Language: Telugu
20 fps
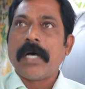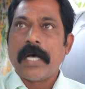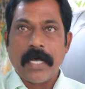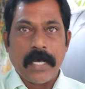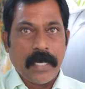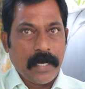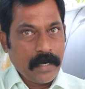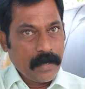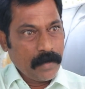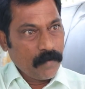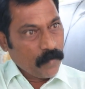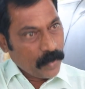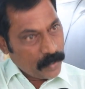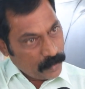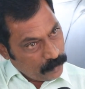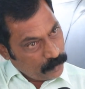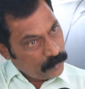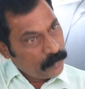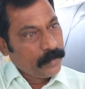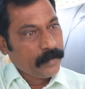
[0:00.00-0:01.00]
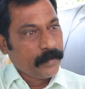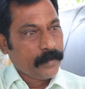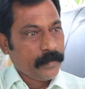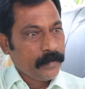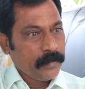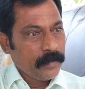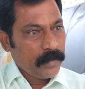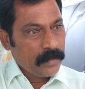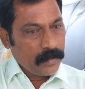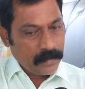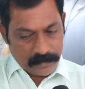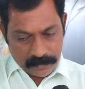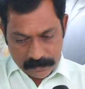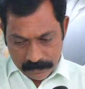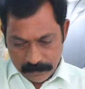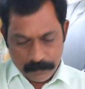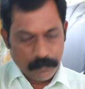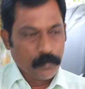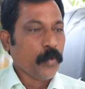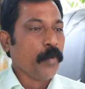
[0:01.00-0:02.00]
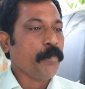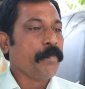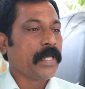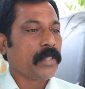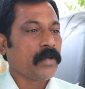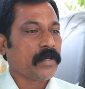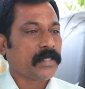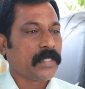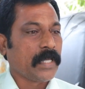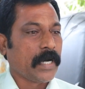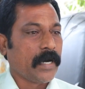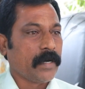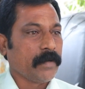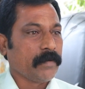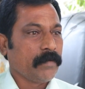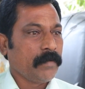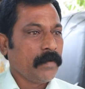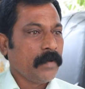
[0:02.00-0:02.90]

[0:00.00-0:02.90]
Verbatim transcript: ఆ వనరుడు భూమి మీద వస్తున్నాడు